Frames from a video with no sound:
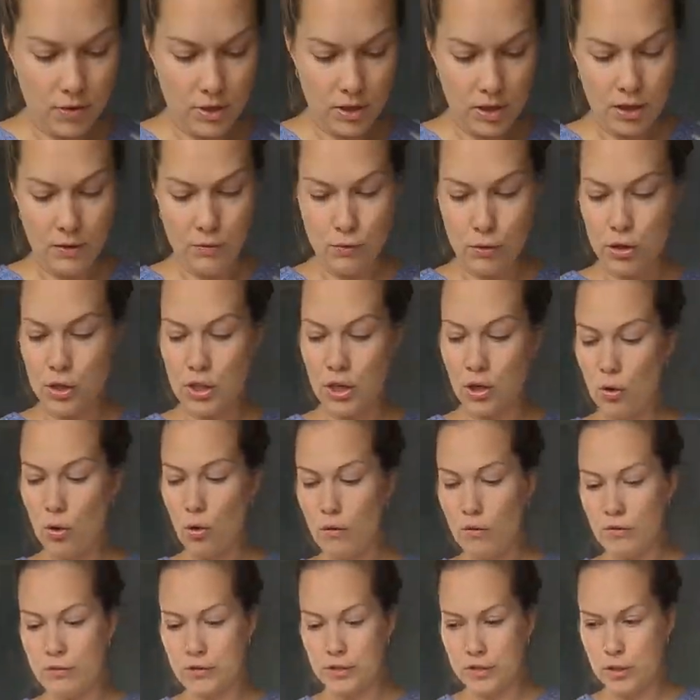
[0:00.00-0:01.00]
И вот
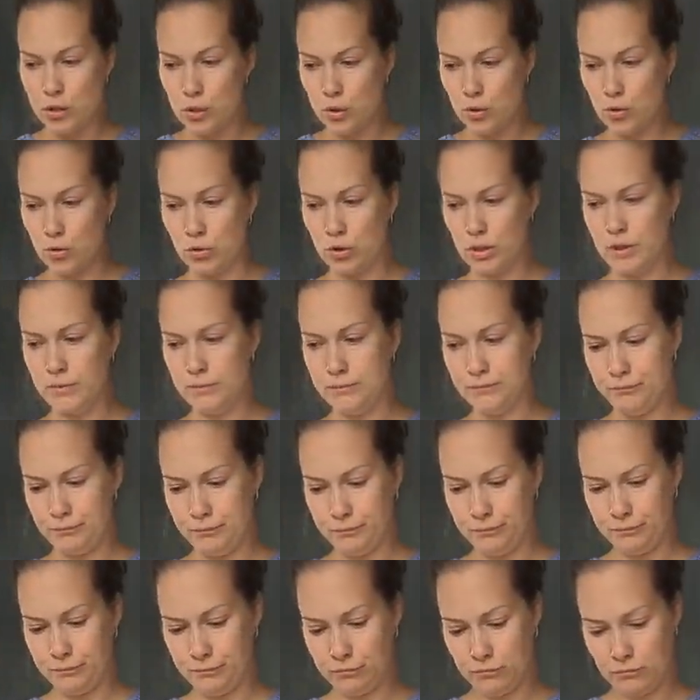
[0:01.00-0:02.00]
такого фасона
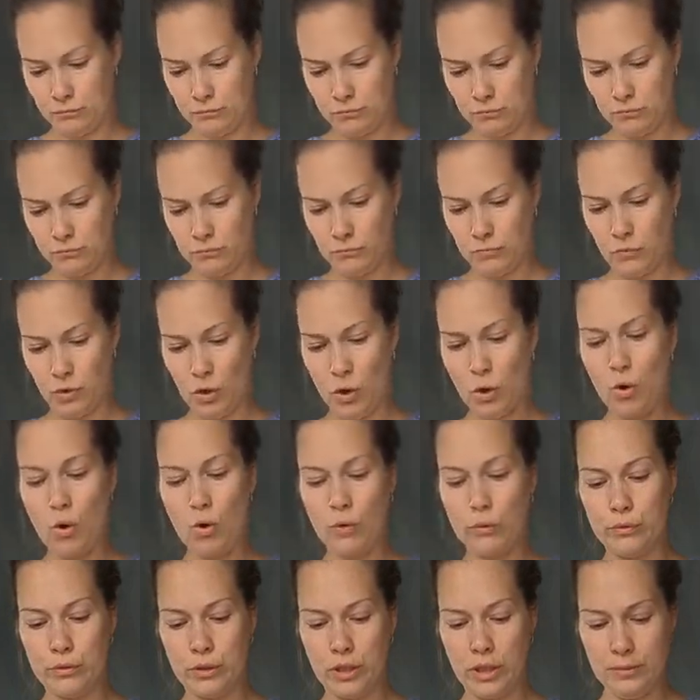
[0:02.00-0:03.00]

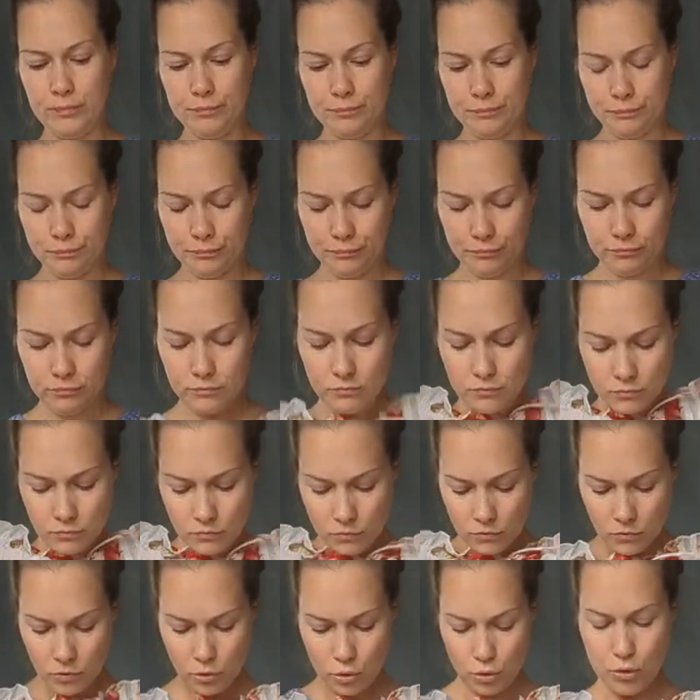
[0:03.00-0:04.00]
кофта,
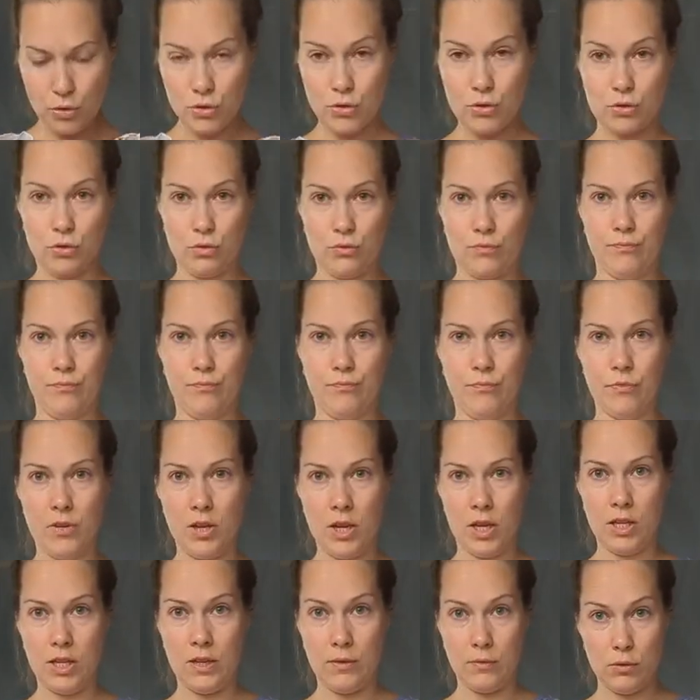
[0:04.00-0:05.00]
то есть
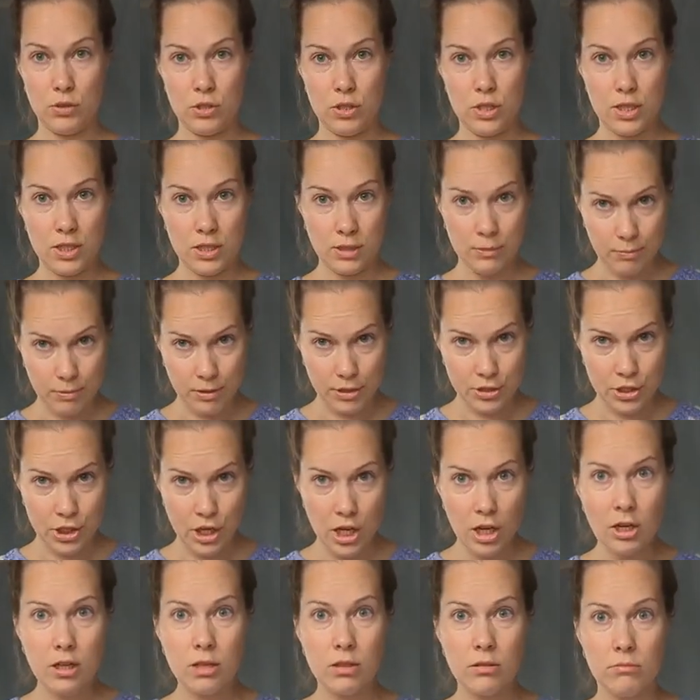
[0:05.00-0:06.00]
она вот здесь на
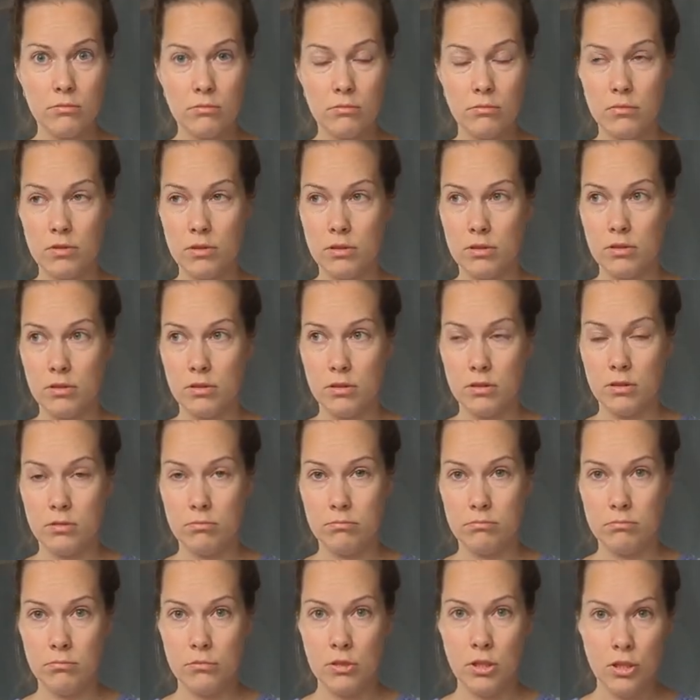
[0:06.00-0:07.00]
плечах, э,
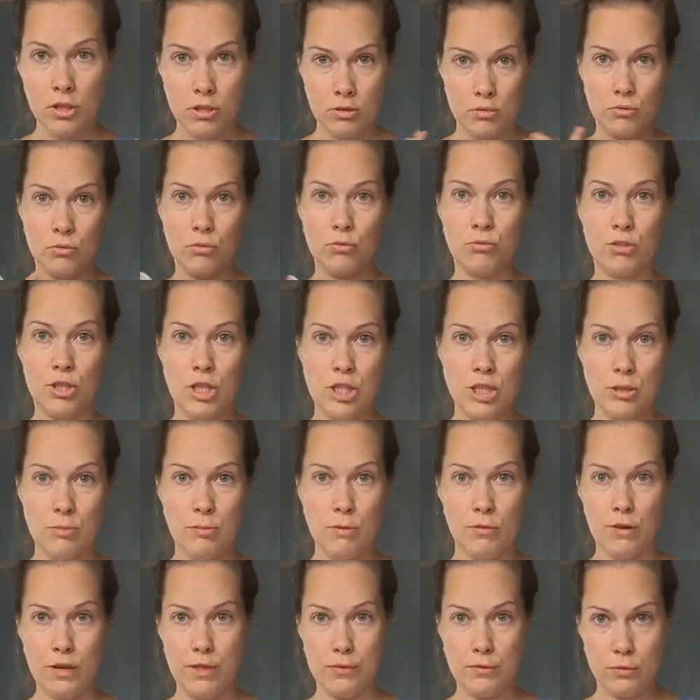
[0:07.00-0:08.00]
ну, часто
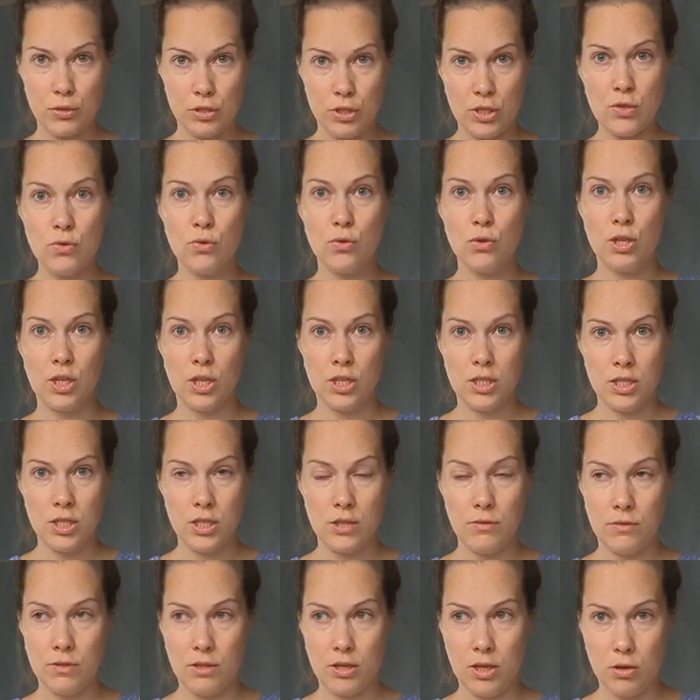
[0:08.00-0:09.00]
бывает вот здесь вот
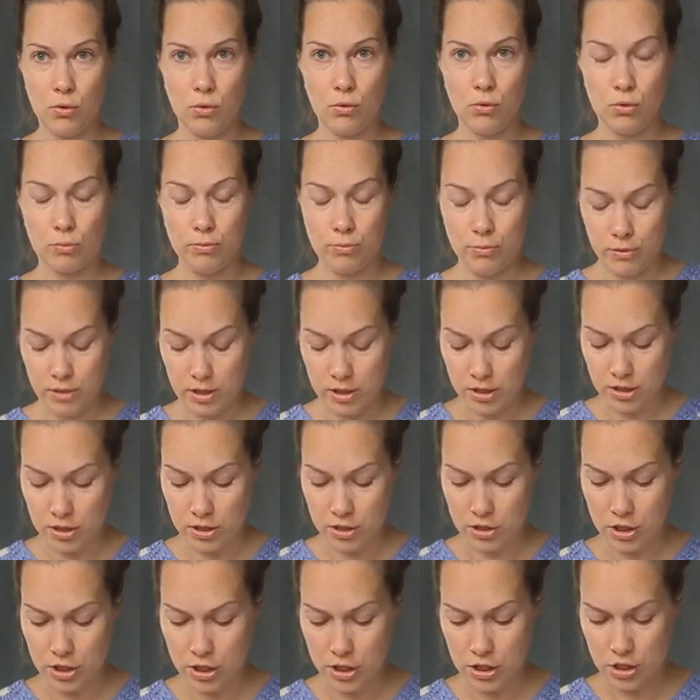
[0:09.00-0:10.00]
красиво, да, у
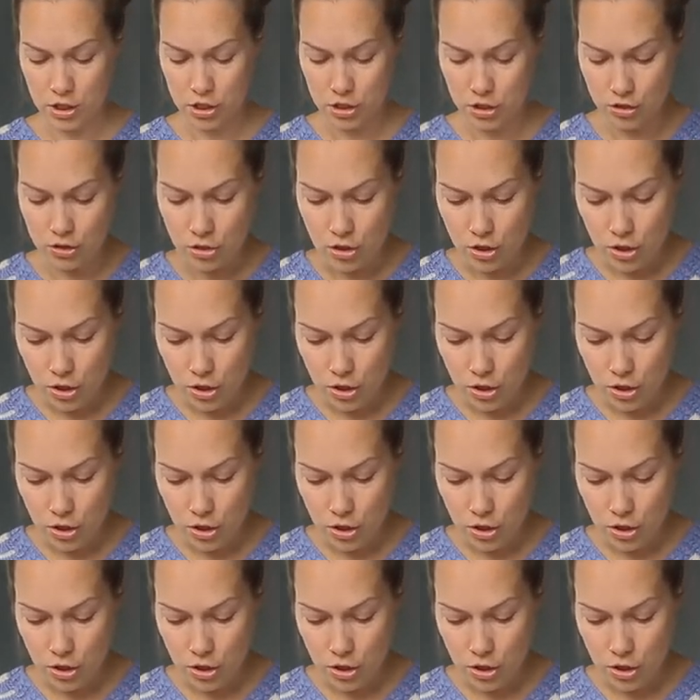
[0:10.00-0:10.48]
корпулентных женщин.